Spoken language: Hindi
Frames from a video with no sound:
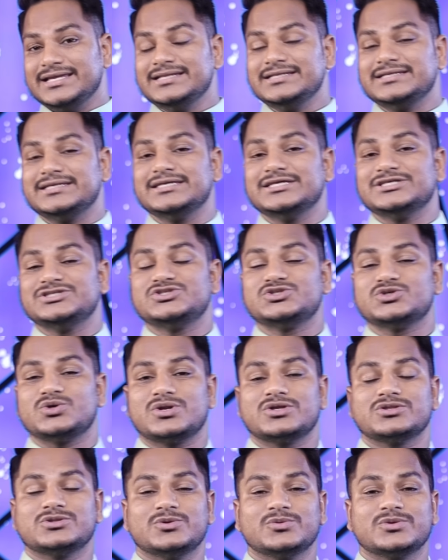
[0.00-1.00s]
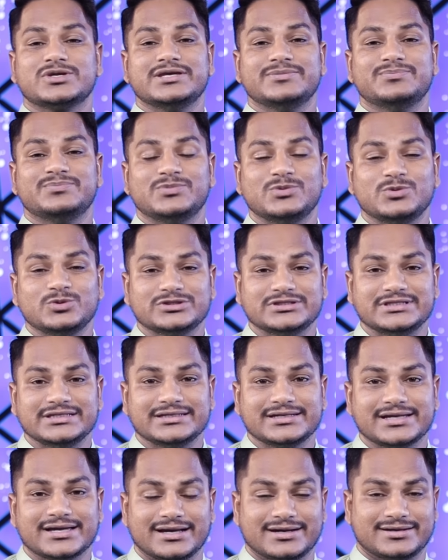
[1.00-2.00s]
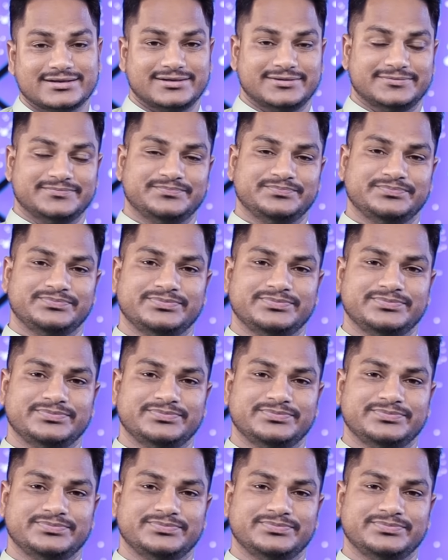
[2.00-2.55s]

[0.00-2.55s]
इनकी जरूरतों की पूर्ति करना